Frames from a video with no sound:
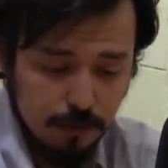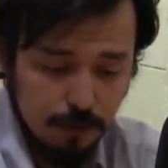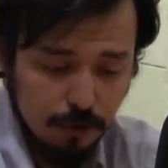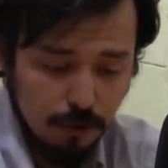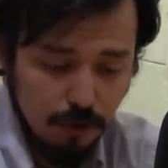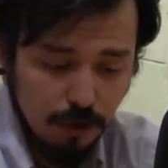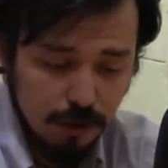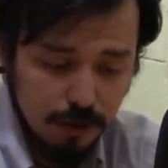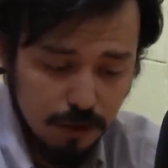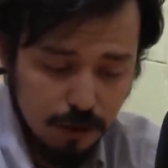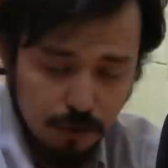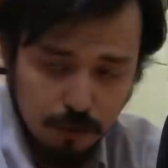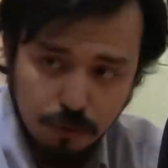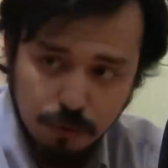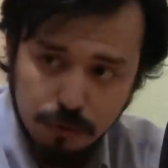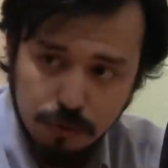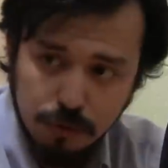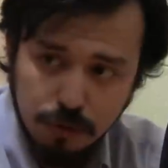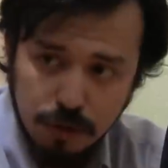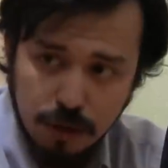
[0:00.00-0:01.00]
Yo creo que ese
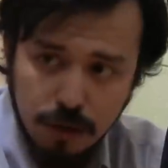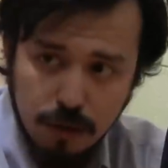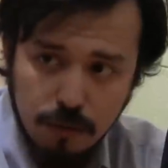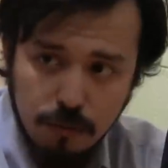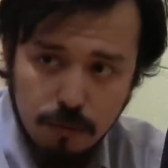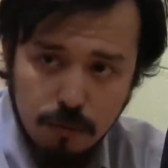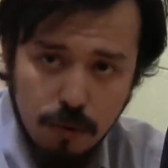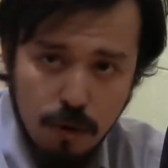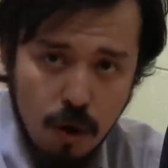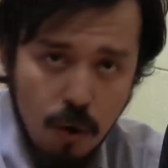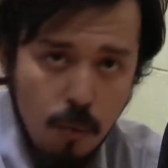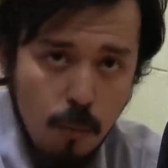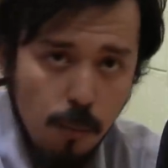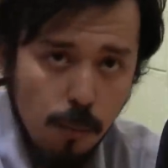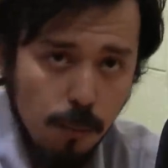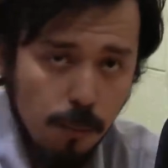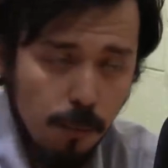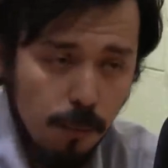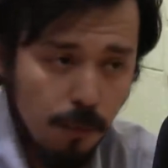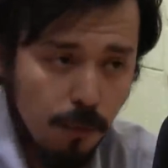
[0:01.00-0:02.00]
recurso es,
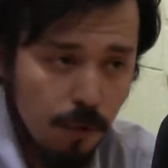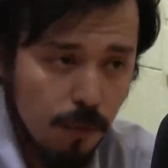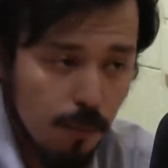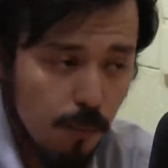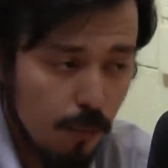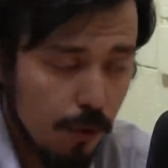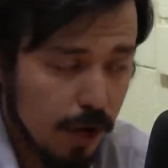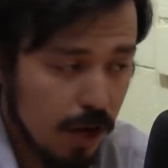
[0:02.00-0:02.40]
un,